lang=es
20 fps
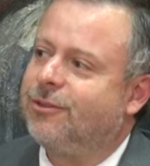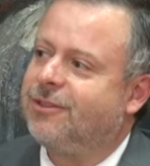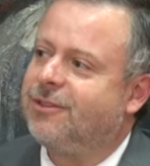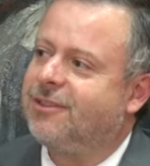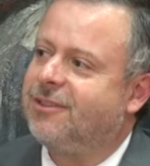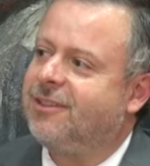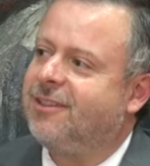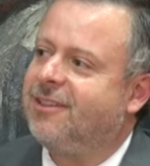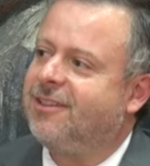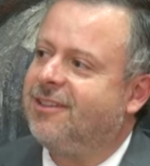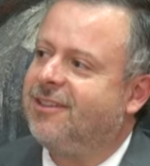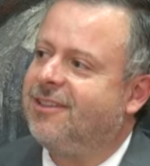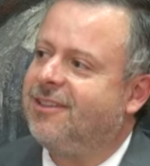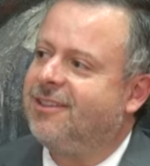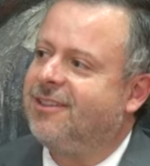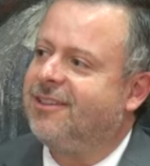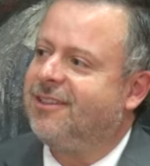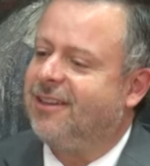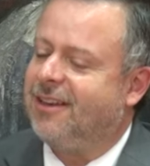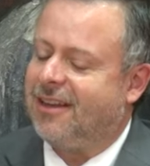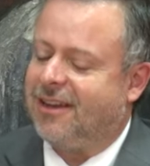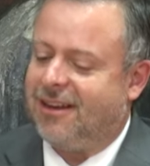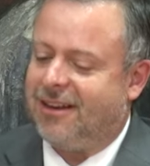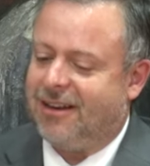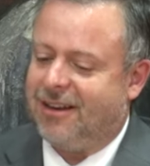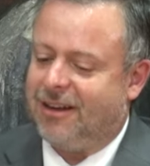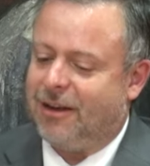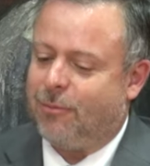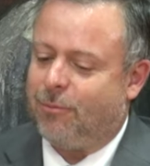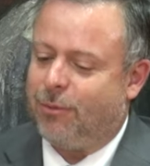¿no? Este,
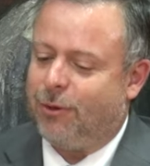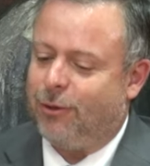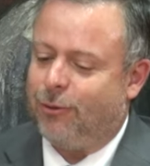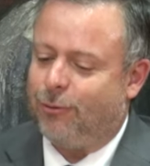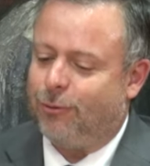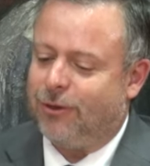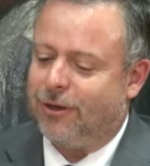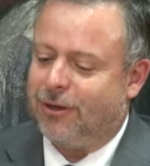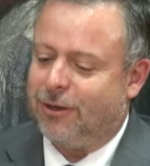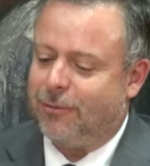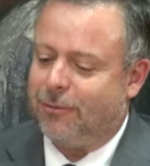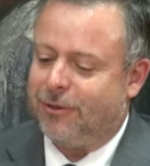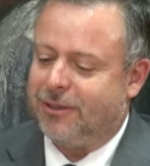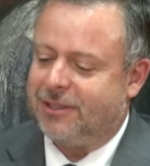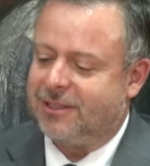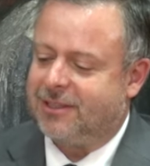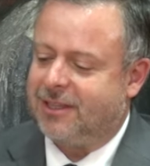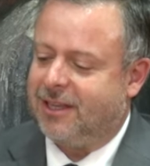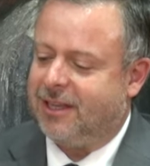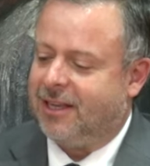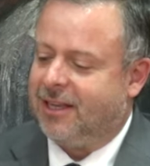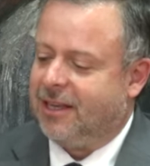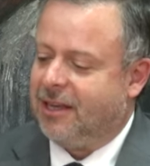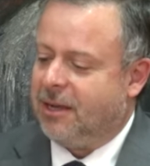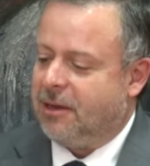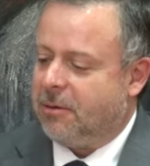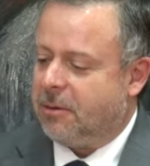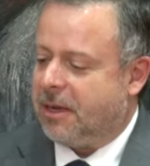la, película. La verdad es que